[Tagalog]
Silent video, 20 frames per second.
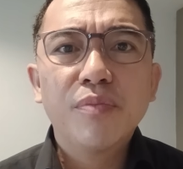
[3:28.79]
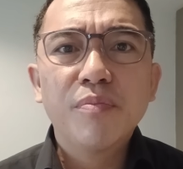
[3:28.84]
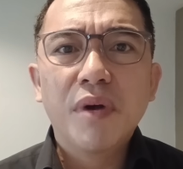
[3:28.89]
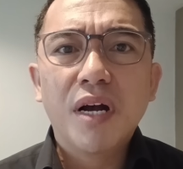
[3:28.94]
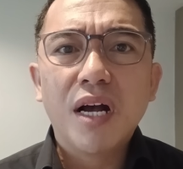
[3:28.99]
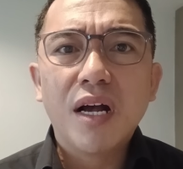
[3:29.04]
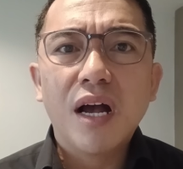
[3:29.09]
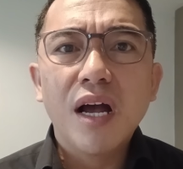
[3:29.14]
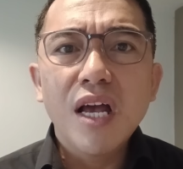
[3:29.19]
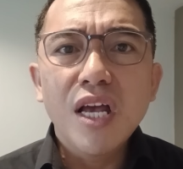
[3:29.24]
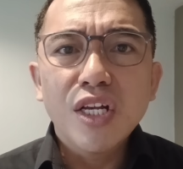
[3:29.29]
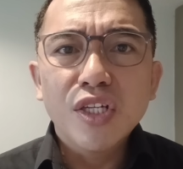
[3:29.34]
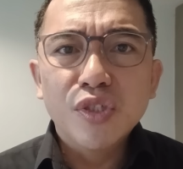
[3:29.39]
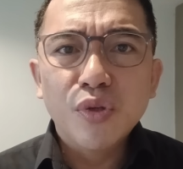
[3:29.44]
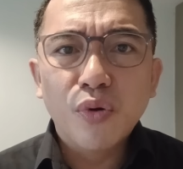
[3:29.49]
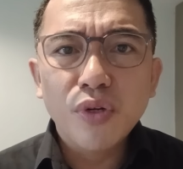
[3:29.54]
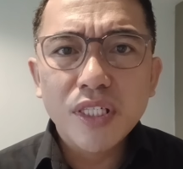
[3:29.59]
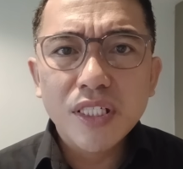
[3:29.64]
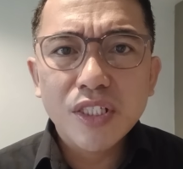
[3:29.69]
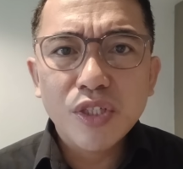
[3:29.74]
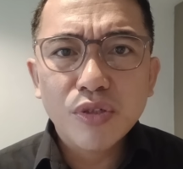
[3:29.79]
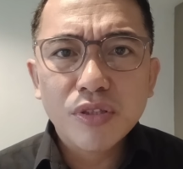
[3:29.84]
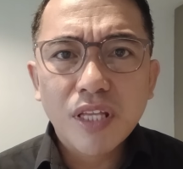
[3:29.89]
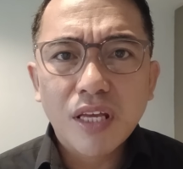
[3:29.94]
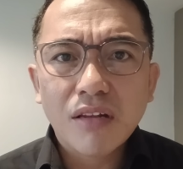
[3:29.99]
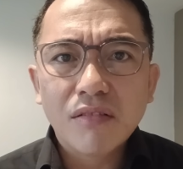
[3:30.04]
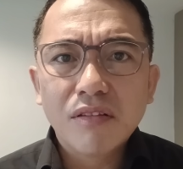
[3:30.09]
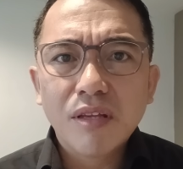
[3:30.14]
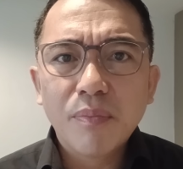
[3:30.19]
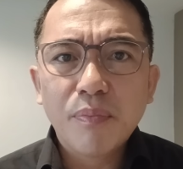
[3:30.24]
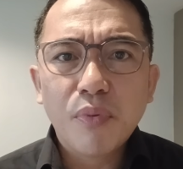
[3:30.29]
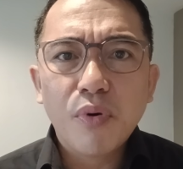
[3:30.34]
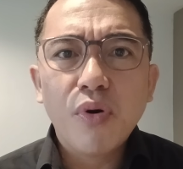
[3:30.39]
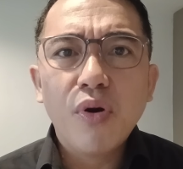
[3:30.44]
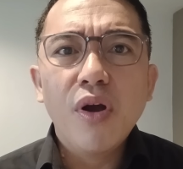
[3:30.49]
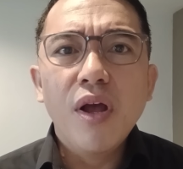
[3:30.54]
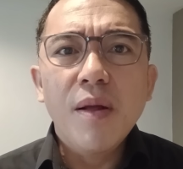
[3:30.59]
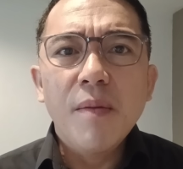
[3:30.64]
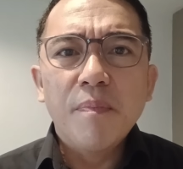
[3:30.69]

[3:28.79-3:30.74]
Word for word: mga solid Duterte po,